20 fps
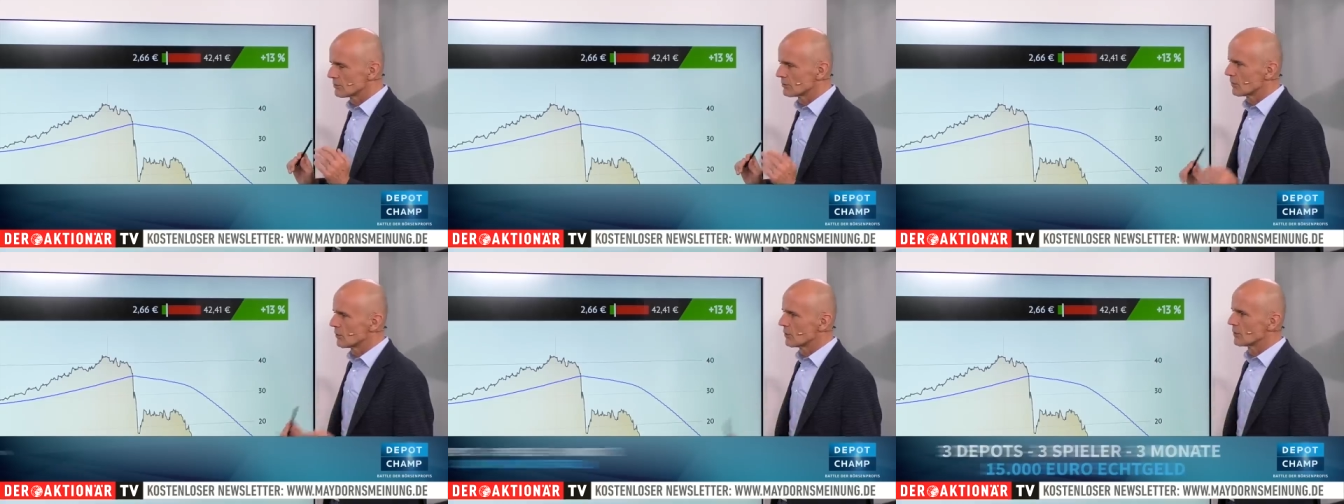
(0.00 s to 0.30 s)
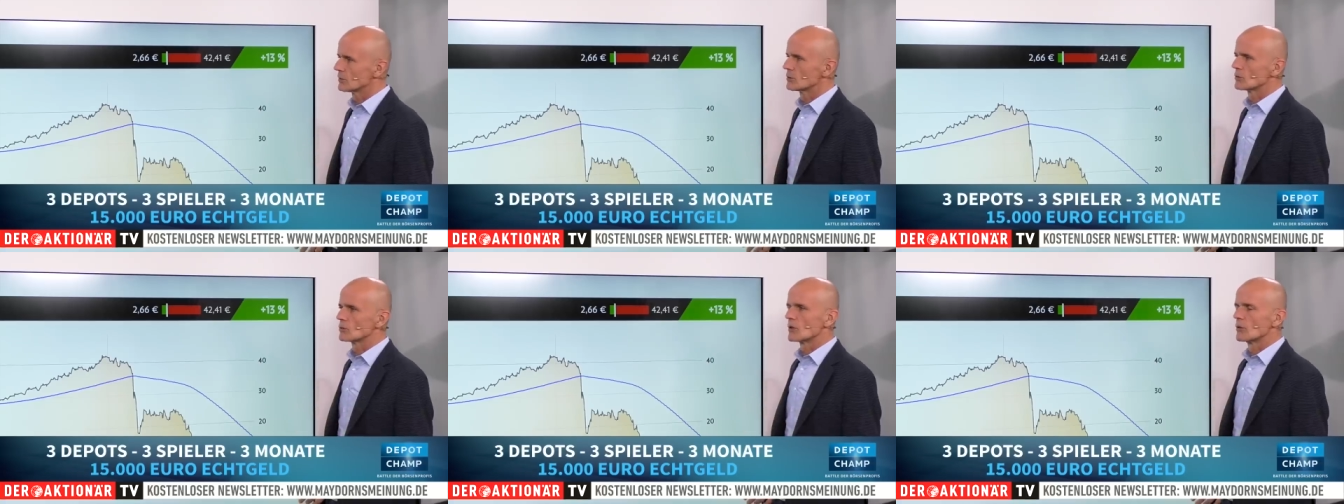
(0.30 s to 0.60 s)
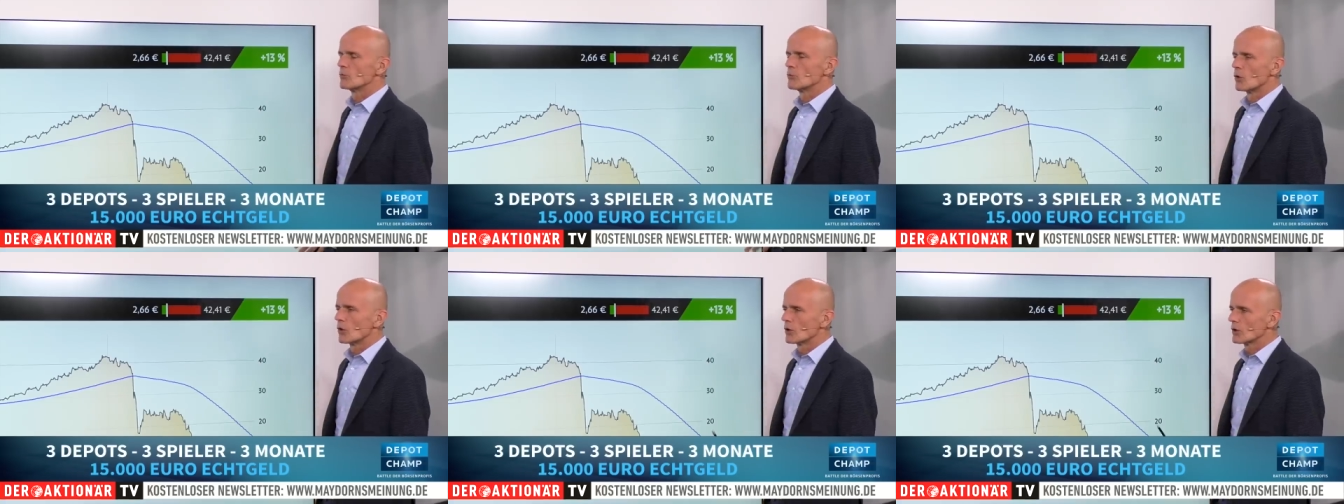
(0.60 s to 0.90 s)
heute
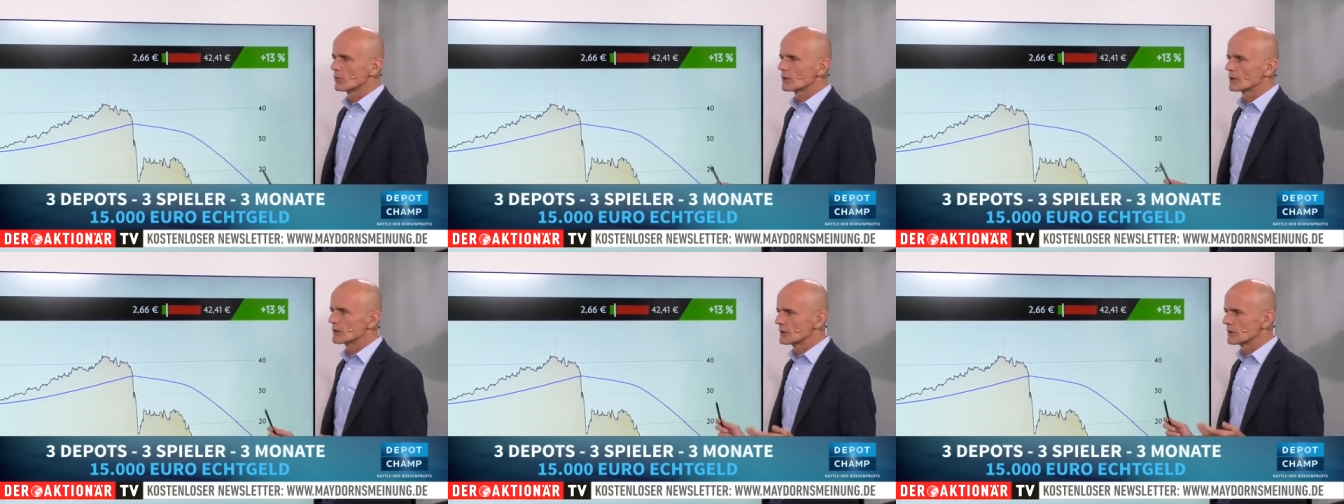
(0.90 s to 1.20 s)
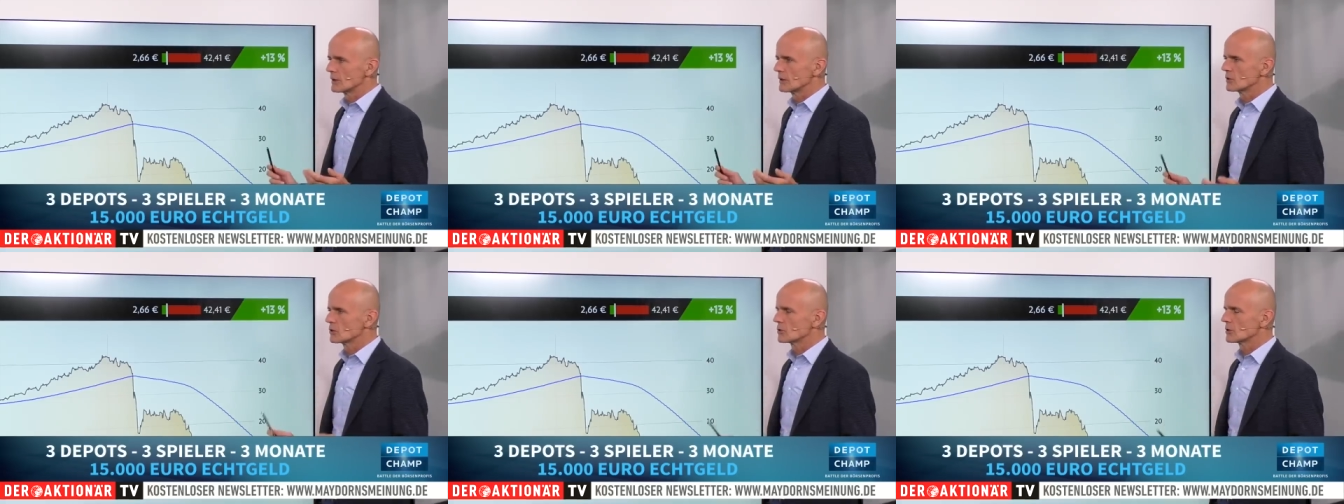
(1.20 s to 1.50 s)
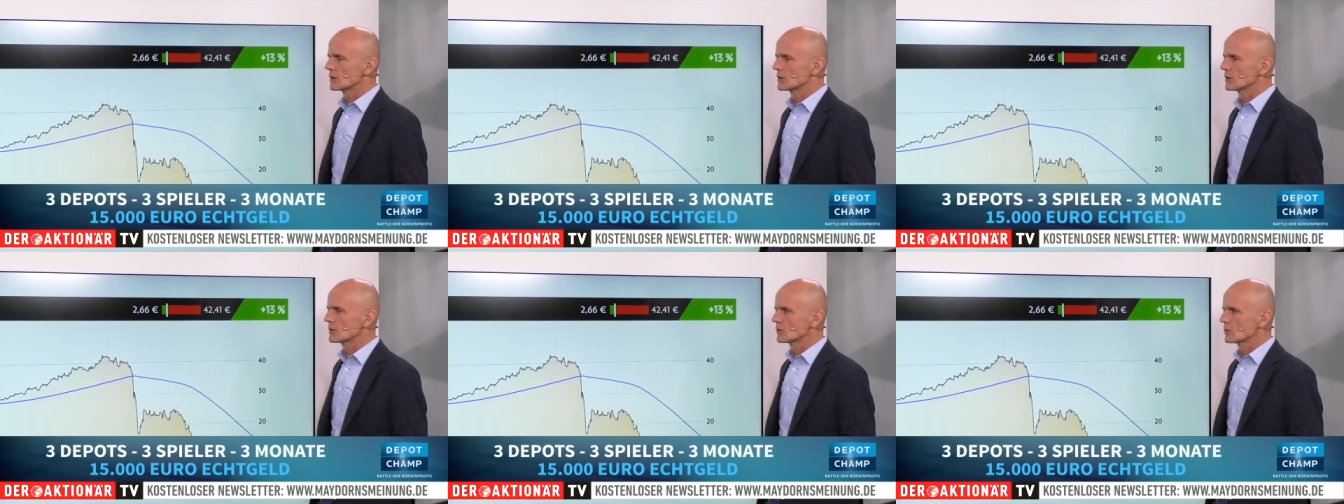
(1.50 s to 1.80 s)
oder morgen bei 10
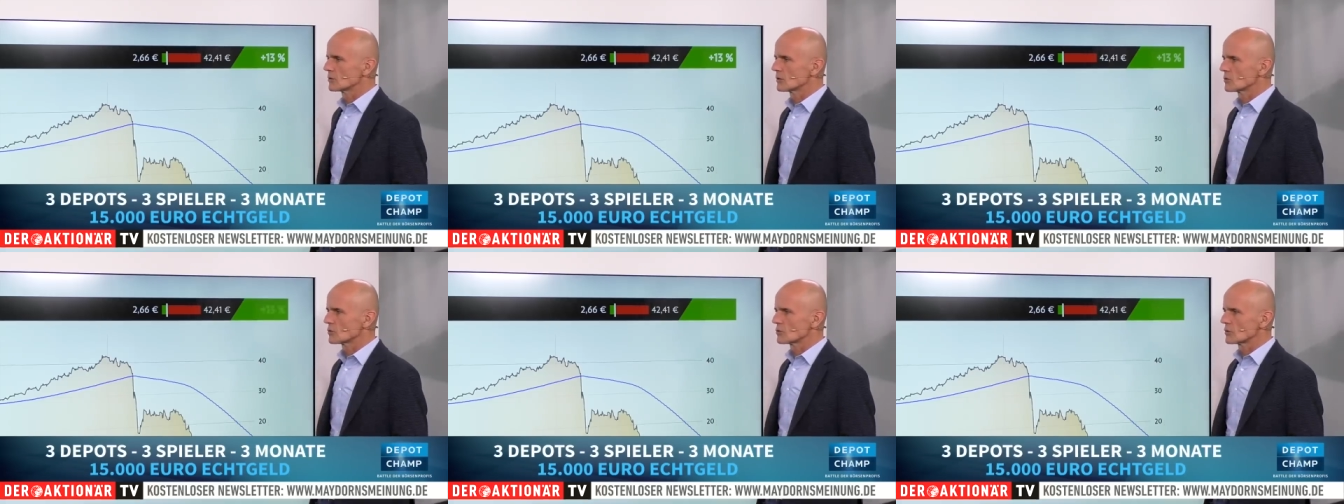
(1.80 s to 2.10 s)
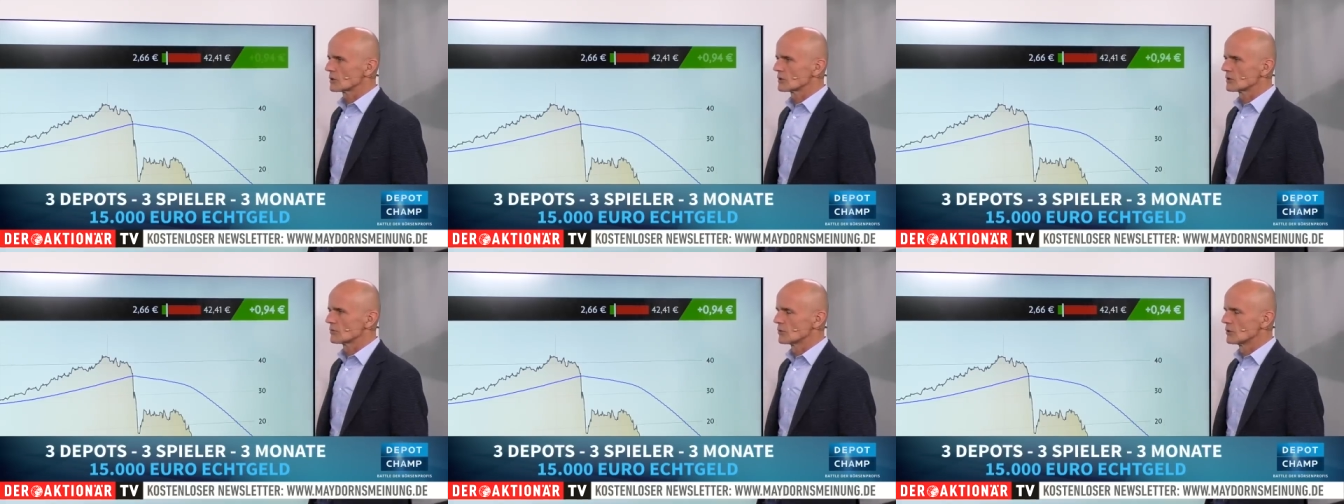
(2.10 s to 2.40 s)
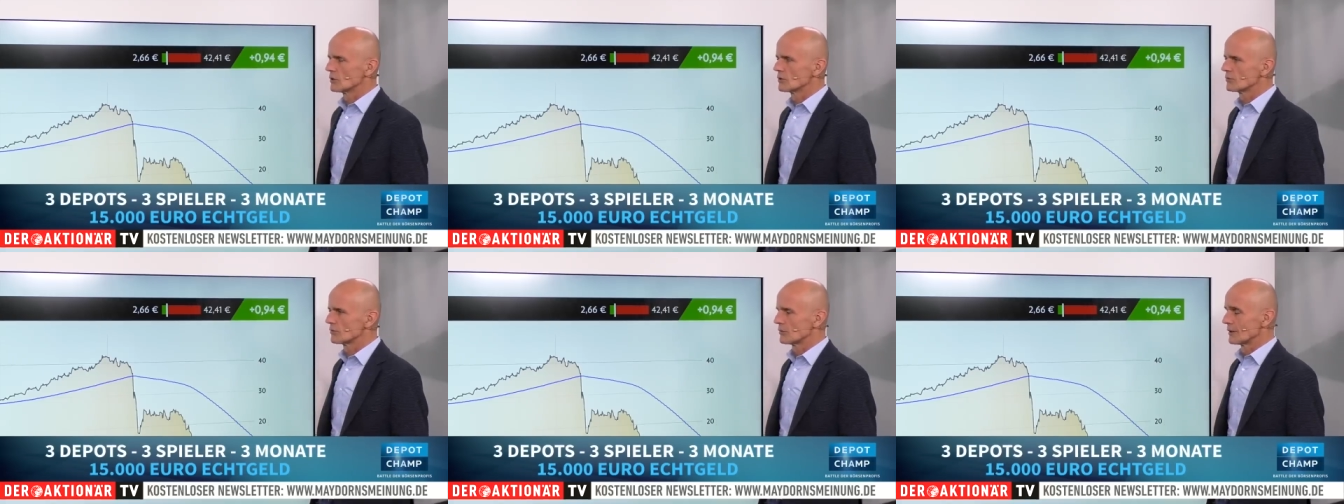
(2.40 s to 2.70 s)
stehen oder sogar
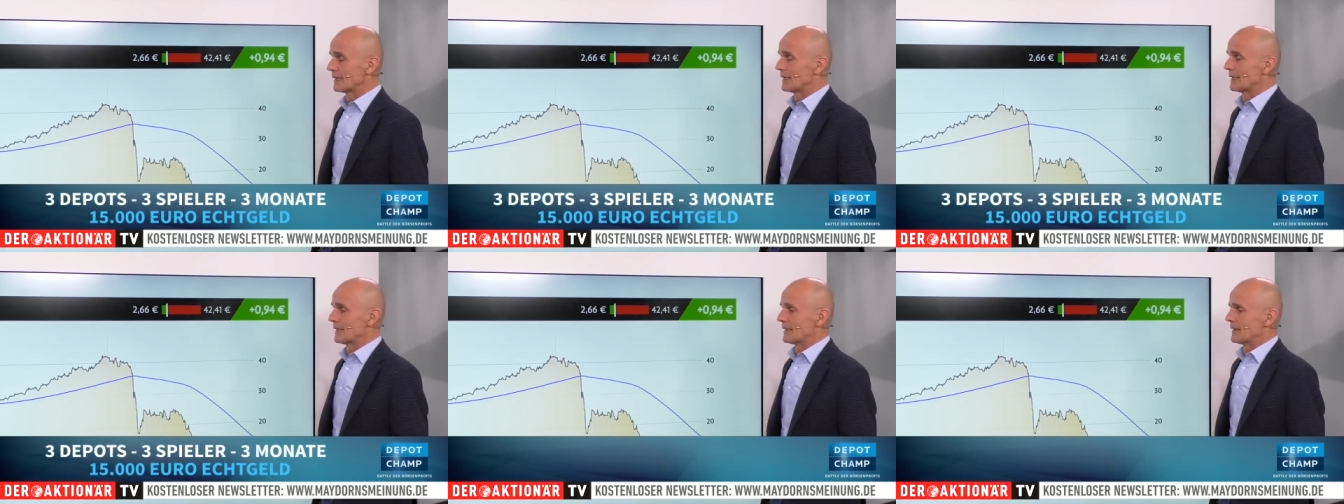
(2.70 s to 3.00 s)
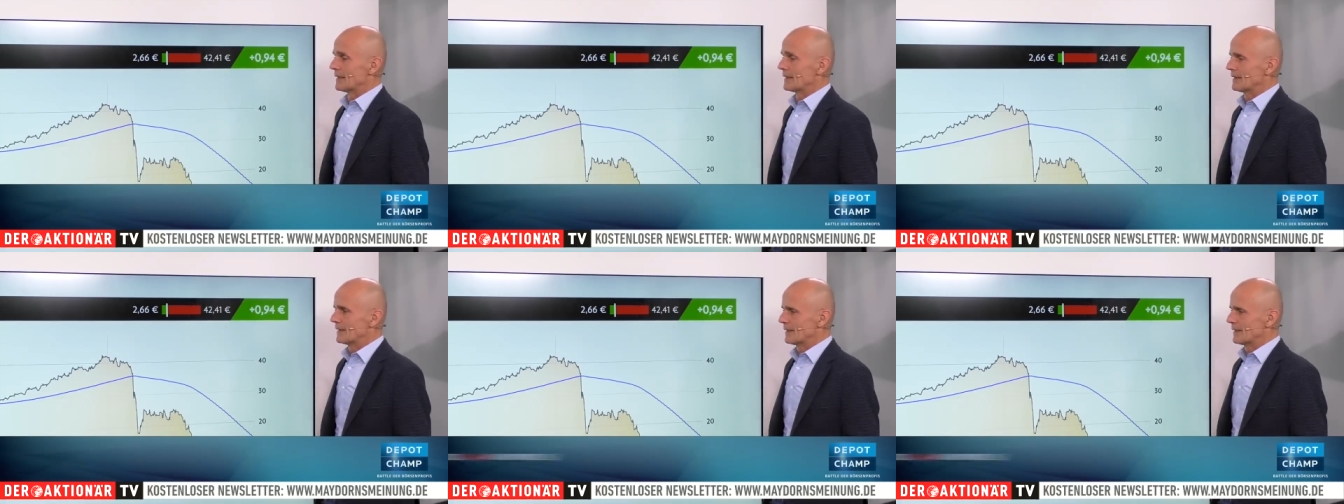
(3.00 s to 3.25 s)
12.